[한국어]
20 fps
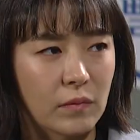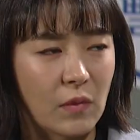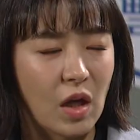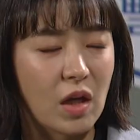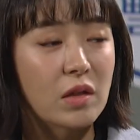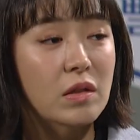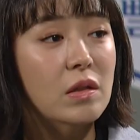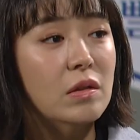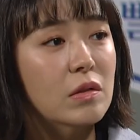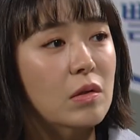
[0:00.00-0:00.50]

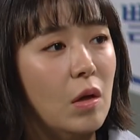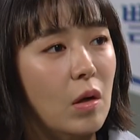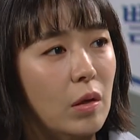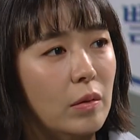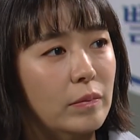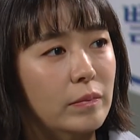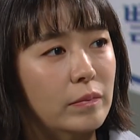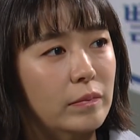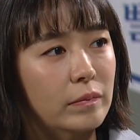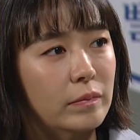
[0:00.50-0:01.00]

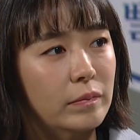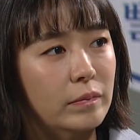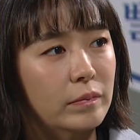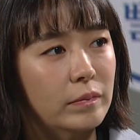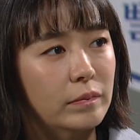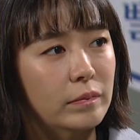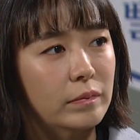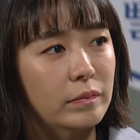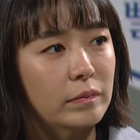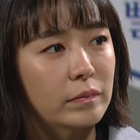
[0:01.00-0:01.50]
이진석,
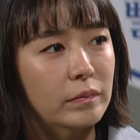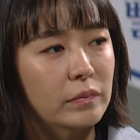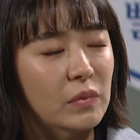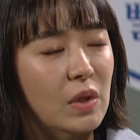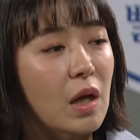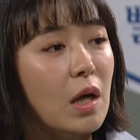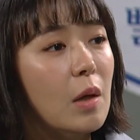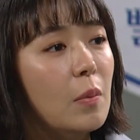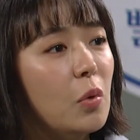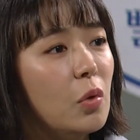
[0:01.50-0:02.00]

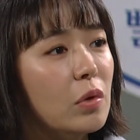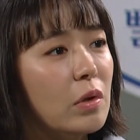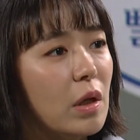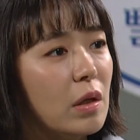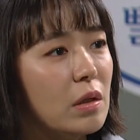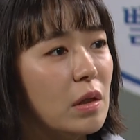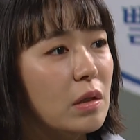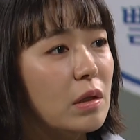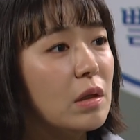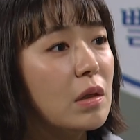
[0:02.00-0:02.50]
내가
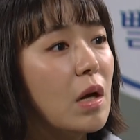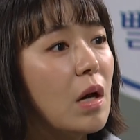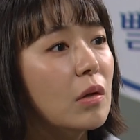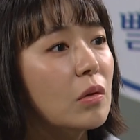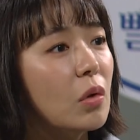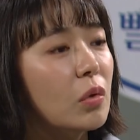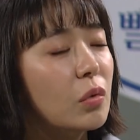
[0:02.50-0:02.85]
보기에는 네가 더